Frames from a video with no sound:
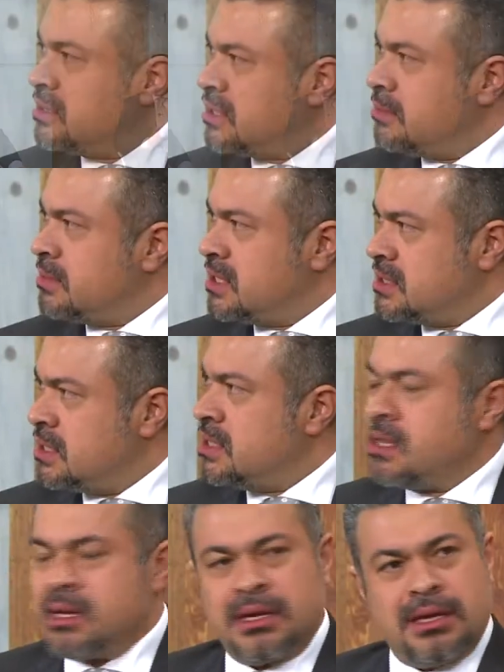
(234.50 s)
tema
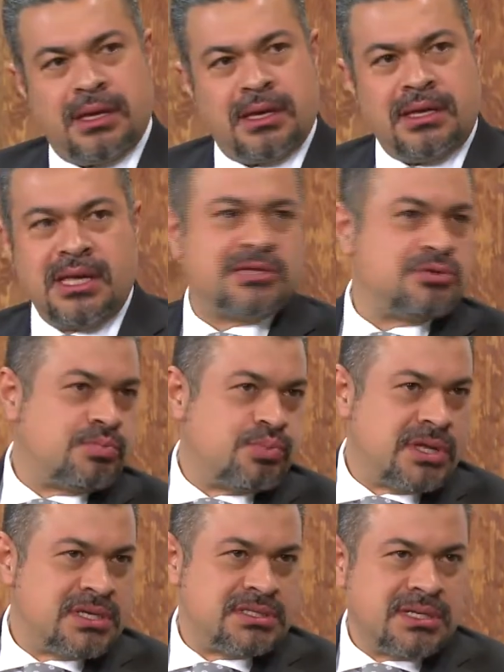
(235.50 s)
eh, y eso
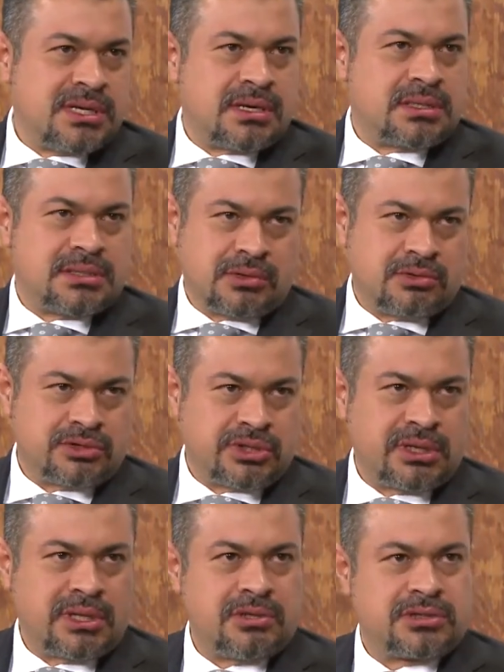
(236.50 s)
puede ser, según los
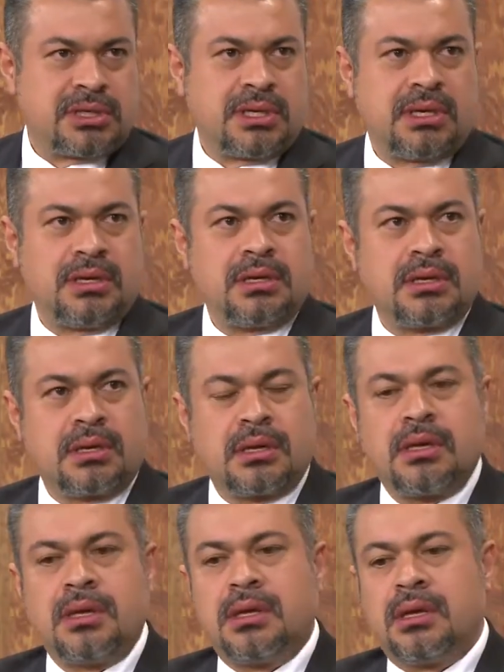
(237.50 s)
criterios que,
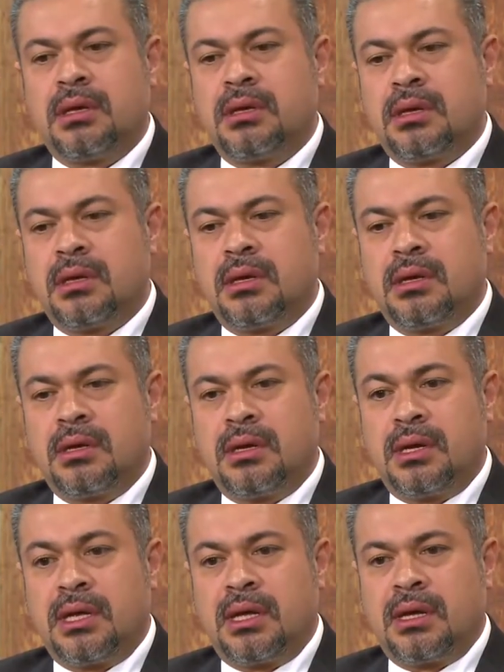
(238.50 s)

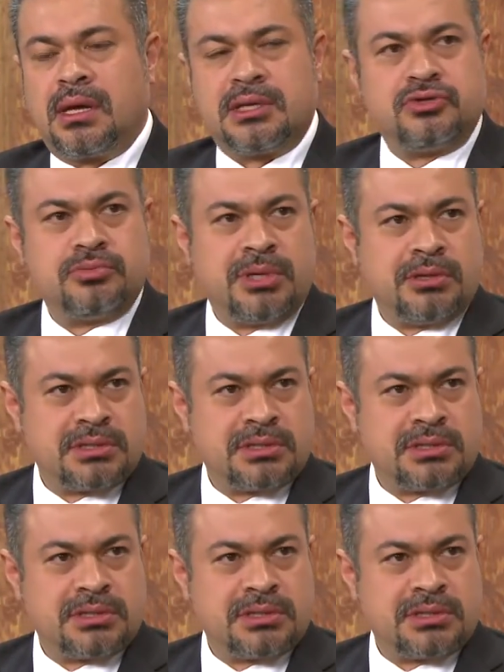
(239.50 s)
ha asumido